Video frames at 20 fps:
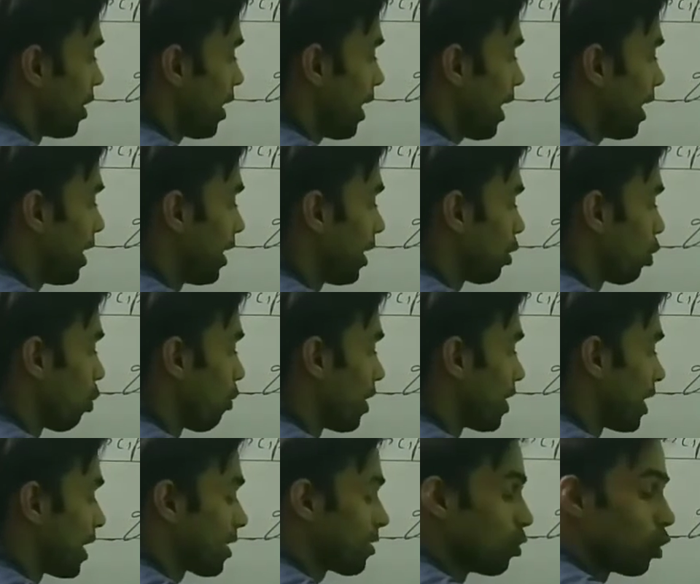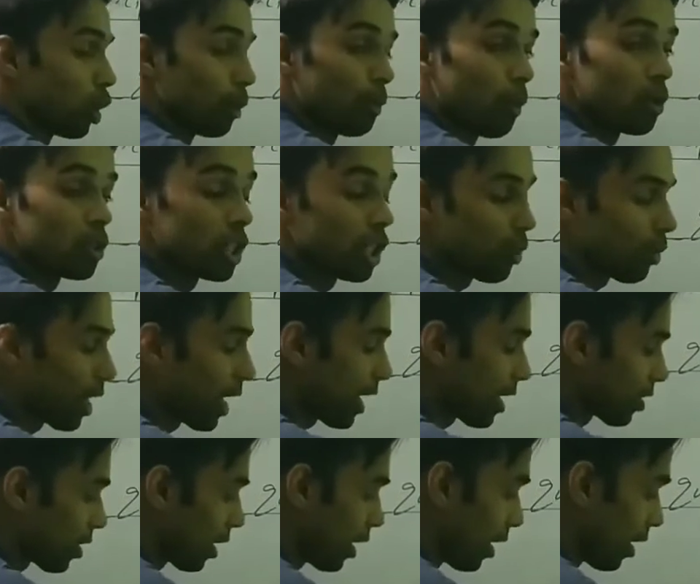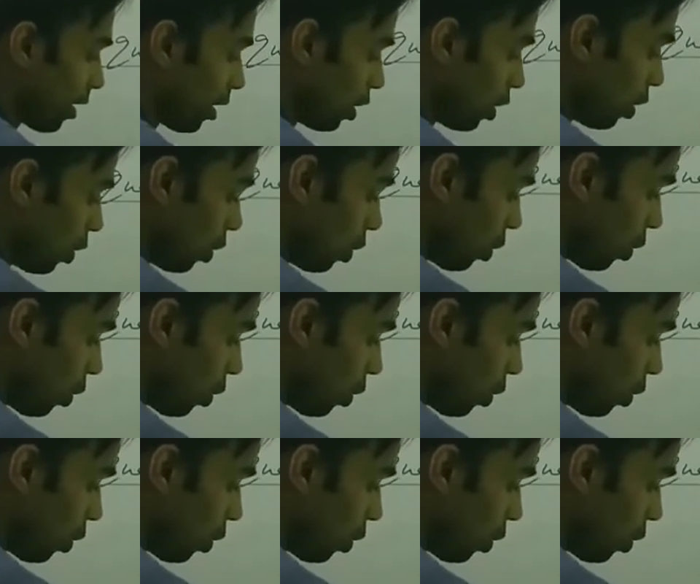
ये एंटी क्लोकवाइज डायरेक्शन जो पॉजिटिव डायरेक्शन है